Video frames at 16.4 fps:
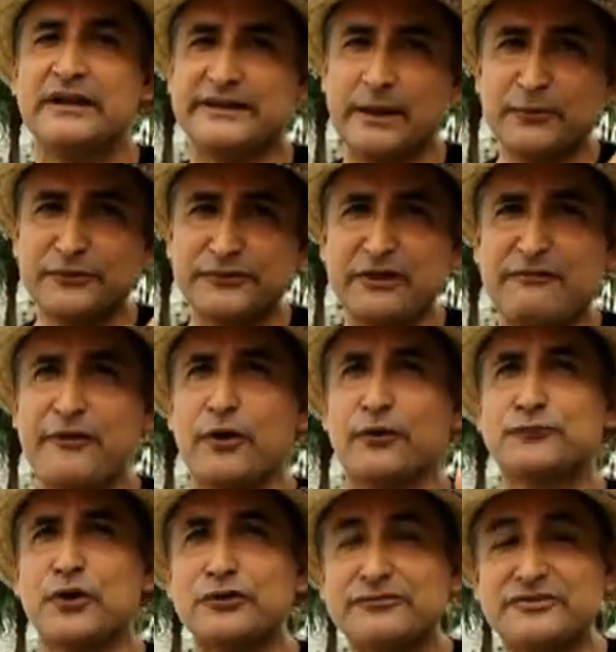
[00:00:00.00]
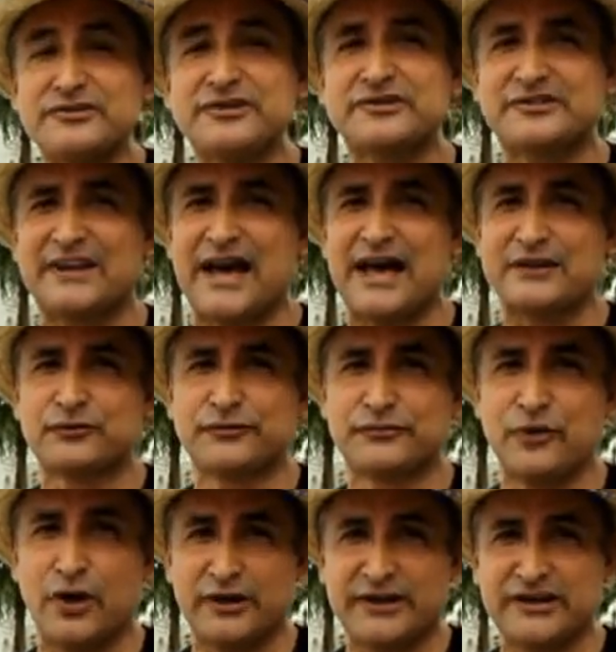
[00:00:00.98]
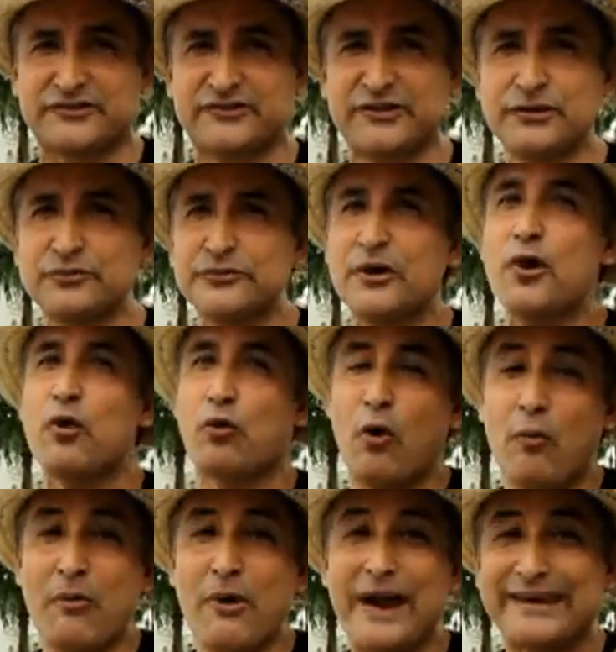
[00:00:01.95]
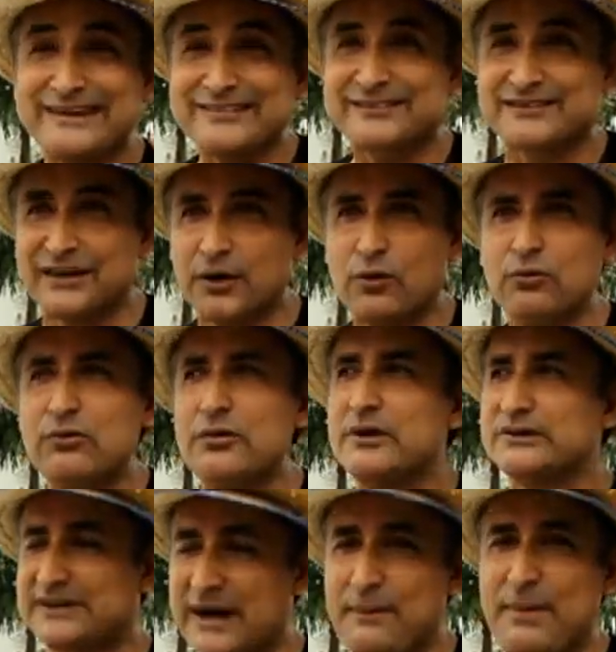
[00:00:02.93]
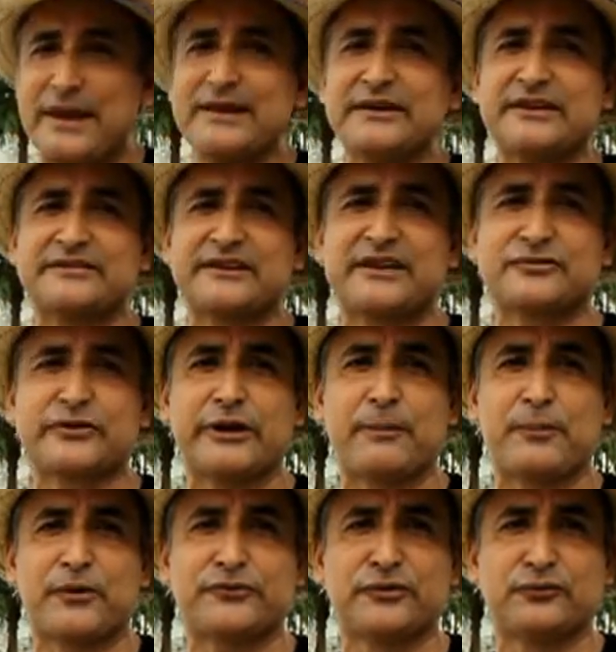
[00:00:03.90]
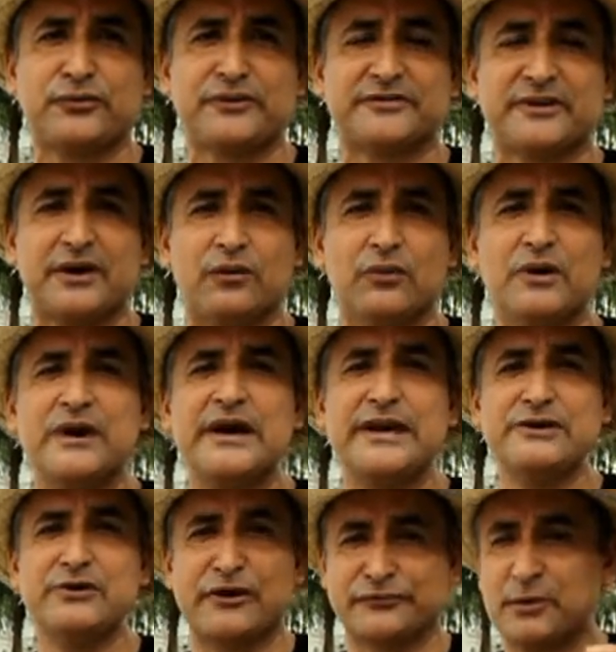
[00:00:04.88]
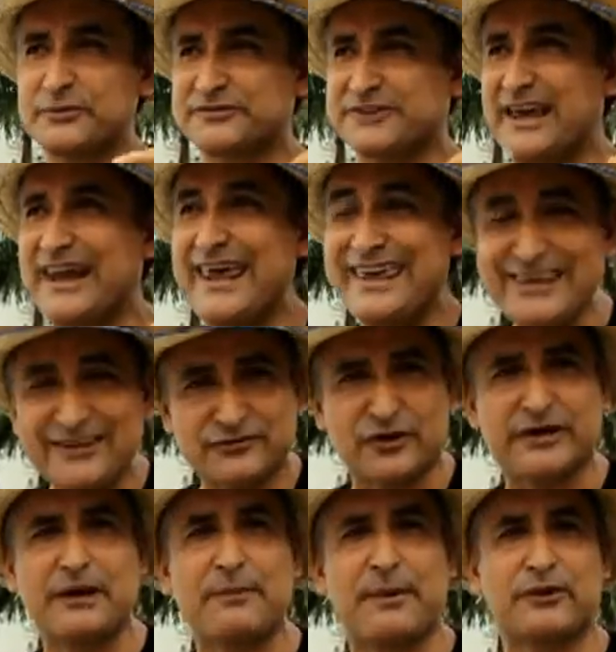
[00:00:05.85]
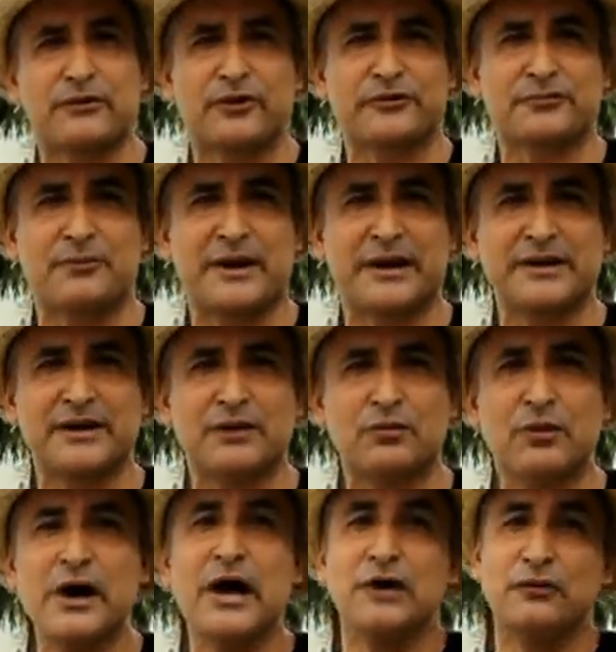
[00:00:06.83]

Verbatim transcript: Temos que ver os outros estados nordestinos como é que estão trabalhando essa questão da prostituição. E nós vamos querer isso aqui para o nosso Maranhão.